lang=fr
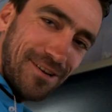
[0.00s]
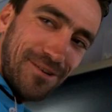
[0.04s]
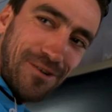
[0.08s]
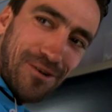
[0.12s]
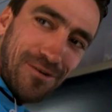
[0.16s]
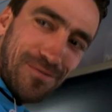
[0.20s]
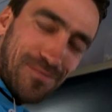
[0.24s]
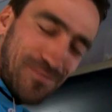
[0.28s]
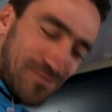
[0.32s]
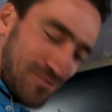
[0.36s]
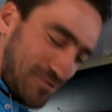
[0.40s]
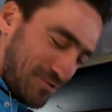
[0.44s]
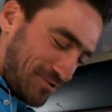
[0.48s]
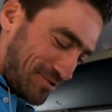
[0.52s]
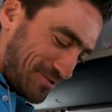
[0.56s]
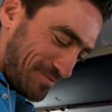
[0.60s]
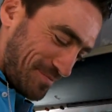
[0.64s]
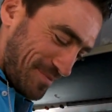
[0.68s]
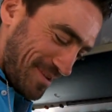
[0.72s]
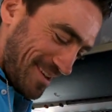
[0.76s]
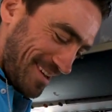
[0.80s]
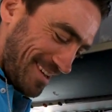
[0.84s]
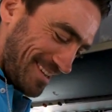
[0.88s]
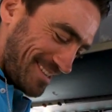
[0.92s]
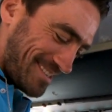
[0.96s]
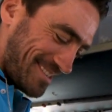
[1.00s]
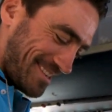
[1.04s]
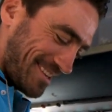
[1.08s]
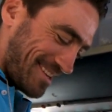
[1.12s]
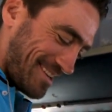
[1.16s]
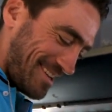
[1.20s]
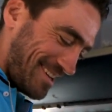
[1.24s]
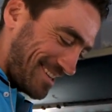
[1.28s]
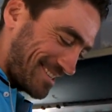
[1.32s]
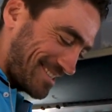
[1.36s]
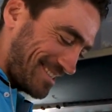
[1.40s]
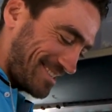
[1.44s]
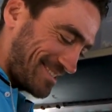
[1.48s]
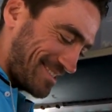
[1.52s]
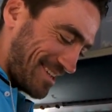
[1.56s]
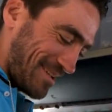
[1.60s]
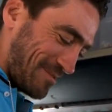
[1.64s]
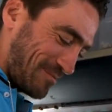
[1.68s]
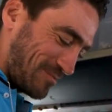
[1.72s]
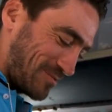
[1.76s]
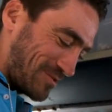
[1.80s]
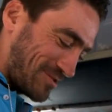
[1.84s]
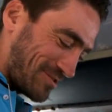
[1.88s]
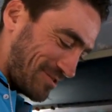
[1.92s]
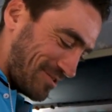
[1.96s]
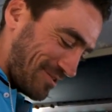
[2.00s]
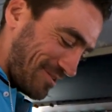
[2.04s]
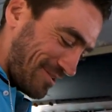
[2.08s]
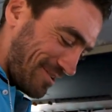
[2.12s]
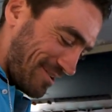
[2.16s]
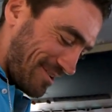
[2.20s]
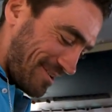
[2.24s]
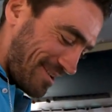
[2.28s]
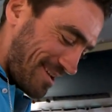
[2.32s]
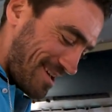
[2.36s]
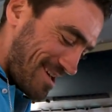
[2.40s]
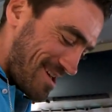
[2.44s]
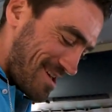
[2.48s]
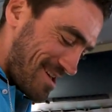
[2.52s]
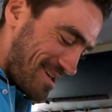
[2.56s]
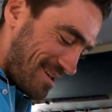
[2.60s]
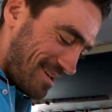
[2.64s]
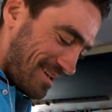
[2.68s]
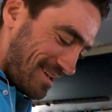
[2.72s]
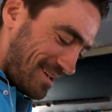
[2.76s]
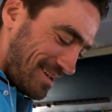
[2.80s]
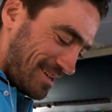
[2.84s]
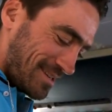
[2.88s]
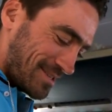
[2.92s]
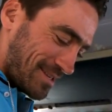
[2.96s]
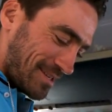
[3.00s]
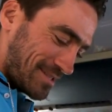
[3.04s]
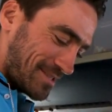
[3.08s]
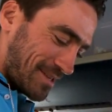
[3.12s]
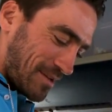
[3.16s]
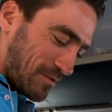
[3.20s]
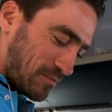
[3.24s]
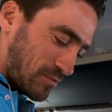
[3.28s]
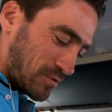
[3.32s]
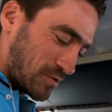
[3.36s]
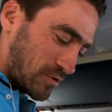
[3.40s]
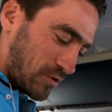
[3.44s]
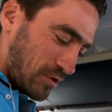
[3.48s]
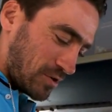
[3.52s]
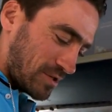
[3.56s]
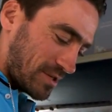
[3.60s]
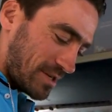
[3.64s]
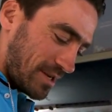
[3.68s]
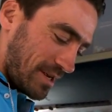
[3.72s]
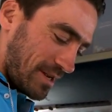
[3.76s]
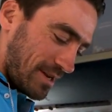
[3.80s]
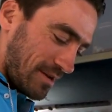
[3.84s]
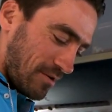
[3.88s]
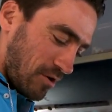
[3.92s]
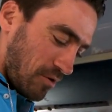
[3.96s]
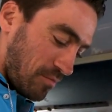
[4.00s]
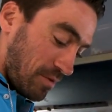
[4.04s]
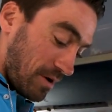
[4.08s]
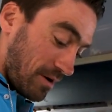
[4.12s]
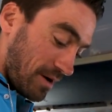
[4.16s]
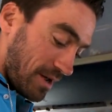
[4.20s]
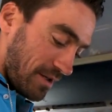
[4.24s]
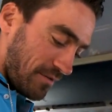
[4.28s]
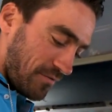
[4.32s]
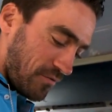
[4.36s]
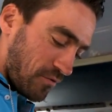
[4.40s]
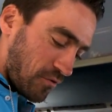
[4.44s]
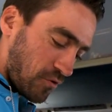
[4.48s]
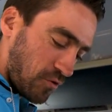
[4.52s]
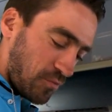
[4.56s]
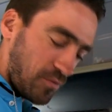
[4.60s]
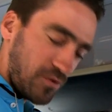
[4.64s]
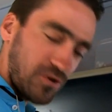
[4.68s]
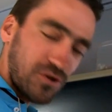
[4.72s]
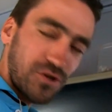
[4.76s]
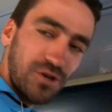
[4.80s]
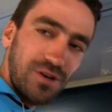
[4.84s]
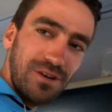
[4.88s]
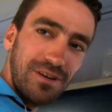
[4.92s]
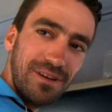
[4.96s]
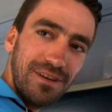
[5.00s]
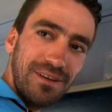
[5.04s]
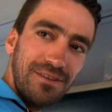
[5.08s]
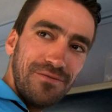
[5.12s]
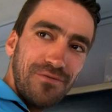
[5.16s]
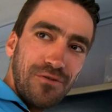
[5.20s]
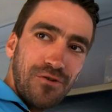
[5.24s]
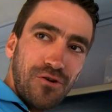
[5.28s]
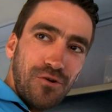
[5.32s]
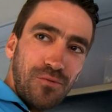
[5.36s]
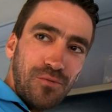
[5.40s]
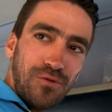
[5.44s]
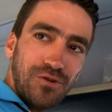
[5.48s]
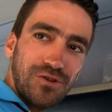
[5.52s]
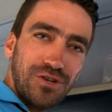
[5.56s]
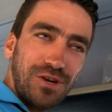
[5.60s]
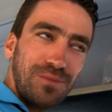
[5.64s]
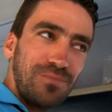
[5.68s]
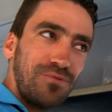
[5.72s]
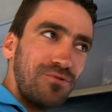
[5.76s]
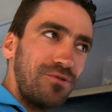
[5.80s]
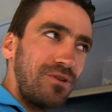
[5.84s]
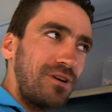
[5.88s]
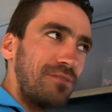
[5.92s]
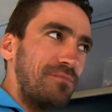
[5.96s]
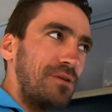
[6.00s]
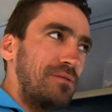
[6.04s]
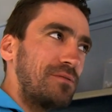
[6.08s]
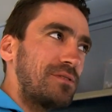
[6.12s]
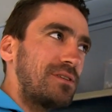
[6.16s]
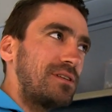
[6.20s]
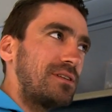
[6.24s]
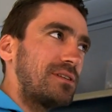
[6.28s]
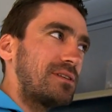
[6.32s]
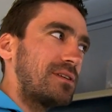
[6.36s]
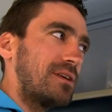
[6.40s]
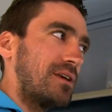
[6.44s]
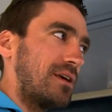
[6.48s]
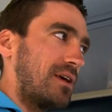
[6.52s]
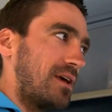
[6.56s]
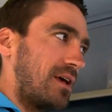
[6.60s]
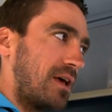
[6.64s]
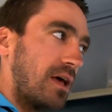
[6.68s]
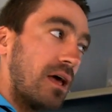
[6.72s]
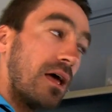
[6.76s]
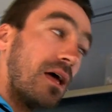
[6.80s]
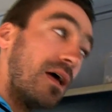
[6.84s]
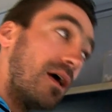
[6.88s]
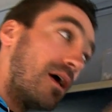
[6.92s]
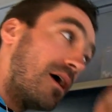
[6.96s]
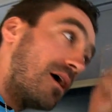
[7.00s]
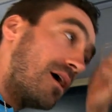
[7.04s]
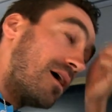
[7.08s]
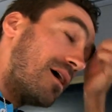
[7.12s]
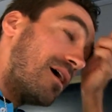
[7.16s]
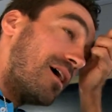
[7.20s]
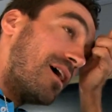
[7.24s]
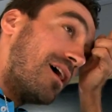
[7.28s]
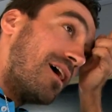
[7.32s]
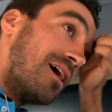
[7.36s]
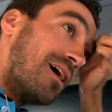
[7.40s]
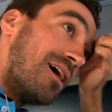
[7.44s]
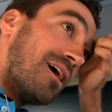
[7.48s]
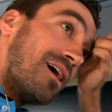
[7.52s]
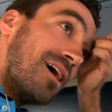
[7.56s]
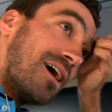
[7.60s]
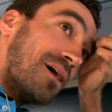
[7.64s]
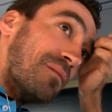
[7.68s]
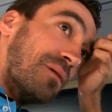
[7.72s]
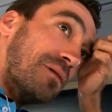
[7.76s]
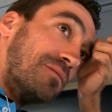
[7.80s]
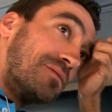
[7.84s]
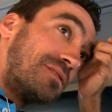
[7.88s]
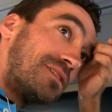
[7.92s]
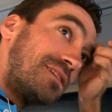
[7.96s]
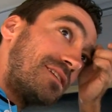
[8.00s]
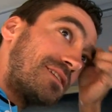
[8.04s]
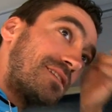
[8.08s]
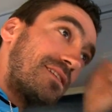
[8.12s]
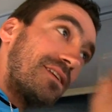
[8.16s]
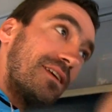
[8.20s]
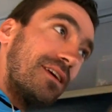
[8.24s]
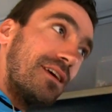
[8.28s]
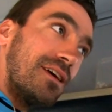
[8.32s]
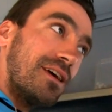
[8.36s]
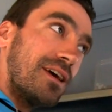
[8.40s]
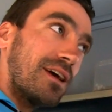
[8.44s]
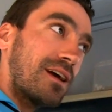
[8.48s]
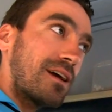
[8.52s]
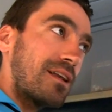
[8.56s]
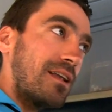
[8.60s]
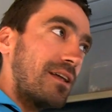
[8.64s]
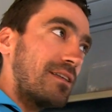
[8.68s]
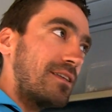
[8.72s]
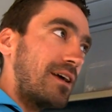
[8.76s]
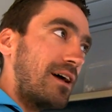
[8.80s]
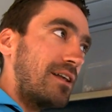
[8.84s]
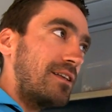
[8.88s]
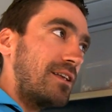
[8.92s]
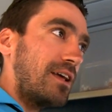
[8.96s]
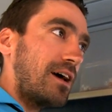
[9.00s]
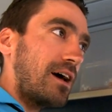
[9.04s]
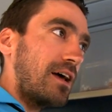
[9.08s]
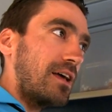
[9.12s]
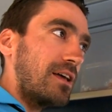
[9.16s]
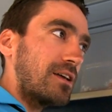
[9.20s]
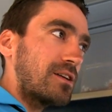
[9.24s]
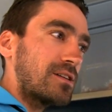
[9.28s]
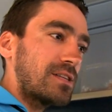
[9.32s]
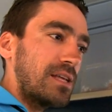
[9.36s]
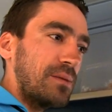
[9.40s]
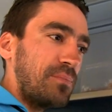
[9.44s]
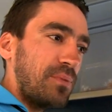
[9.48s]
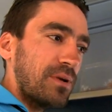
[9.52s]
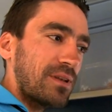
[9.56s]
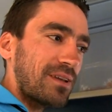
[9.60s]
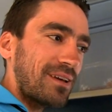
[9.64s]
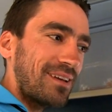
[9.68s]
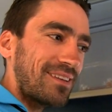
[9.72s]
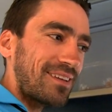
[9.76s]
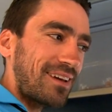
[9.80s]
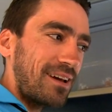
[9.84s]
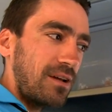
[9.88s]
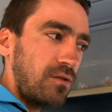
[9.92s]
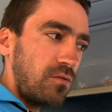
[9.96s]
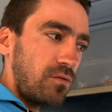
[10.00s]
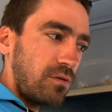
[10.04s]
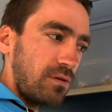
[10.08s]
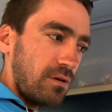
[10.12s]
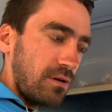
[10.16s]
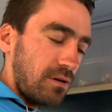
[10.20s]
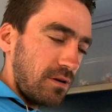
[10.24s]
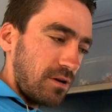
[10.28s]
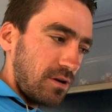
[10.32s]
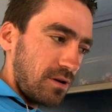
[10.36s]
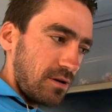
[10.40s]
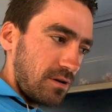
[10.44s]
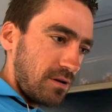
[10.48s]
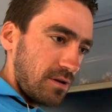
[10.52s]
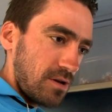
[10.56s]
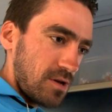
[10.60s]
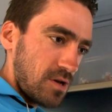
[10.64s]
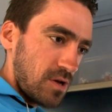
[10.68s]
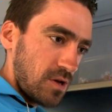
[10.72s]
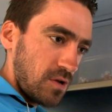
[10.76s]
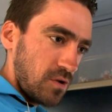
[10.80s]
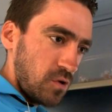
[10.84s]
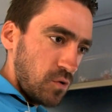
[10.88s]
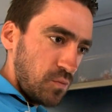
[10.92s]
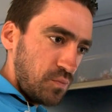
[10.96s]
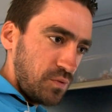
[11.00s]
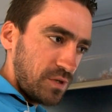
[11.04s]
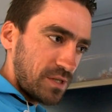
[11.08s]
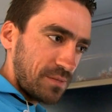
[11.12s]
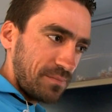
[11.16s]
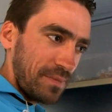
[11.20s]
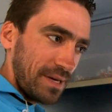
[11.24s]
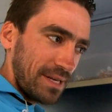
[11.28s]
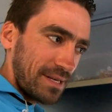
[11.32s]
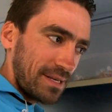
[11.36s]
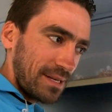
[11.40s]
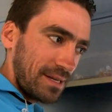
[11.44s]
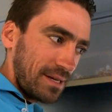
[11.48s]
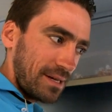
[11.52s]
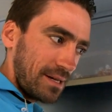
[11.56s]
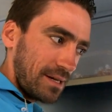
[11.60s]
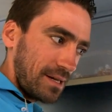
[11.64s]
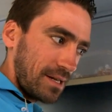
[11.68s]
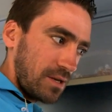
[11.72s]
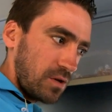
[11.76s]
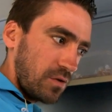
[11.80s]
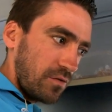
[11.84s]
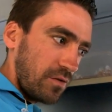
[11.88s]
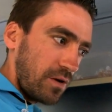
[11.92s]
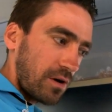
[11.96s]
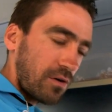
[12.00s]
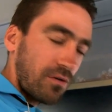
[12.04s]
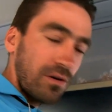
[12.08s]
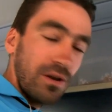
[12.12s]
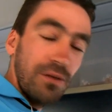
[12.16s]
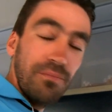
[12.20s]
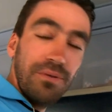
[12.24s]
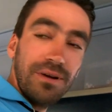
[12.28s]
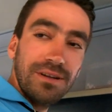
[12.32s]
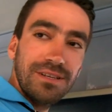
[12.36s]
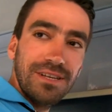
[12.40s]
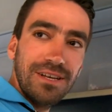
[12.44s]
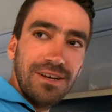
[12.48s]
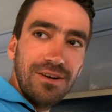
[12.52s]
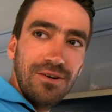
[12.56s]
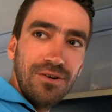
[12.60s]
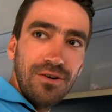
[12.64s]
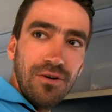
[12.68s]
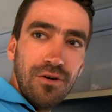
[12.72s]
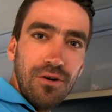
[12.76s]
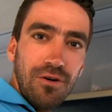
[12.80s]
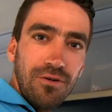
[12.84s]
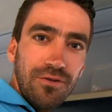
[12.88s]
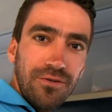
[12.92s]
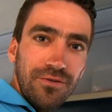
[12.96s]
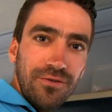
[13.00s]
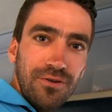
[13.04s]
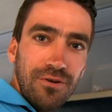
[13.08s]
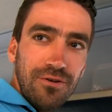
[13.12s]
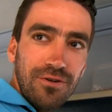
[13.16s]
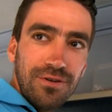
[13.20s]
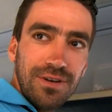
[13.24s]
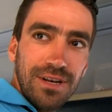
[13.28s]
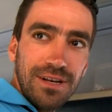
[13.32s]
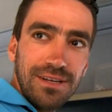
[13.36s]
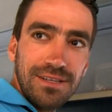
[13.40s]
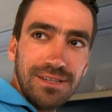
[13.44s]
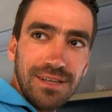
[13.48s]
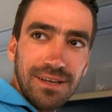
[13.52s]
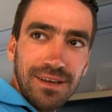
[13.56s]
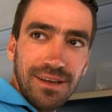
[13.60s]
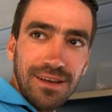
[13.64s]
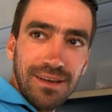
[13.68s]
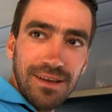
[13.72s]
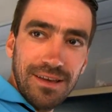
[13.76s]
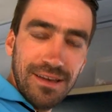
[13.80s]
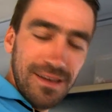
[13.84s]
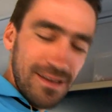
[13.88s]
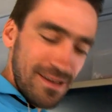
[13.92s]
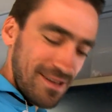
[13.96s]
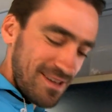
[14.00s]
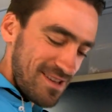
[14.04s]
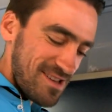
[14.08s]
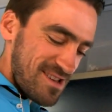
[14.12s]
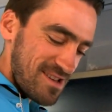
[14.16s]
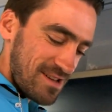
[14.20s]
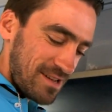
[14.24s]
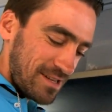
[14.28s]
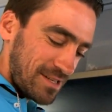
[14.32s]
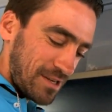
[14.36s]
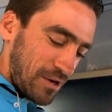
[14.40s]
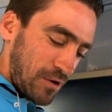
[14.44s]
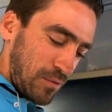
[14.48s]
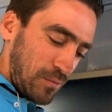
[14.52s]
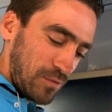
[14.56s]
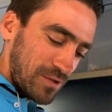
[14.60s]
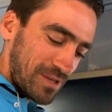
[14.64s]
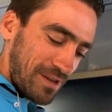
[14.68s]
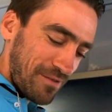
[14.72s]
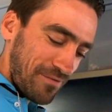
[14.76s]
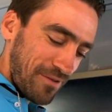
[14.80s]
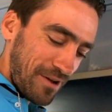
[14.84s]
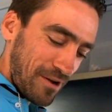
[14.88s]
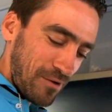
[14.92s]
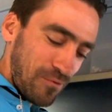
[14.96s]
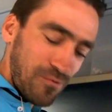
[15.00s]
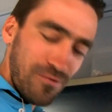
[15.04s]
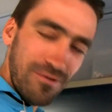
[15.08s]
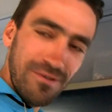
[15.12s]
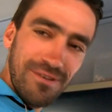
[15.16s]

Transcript: dans le bus, mais c'est que ça s'annonce, euh, ça s'annonce corsé. Non, bah, il faut qu'on mange, hein. il faut qu'on mange un peu, hein, même si c'est. Même si c'est que la dernière et que c'est pas très très long, euh, depuis ce matin à 9h qu'on est parti de, de l'hôtel, c'est, ça commence à faire long.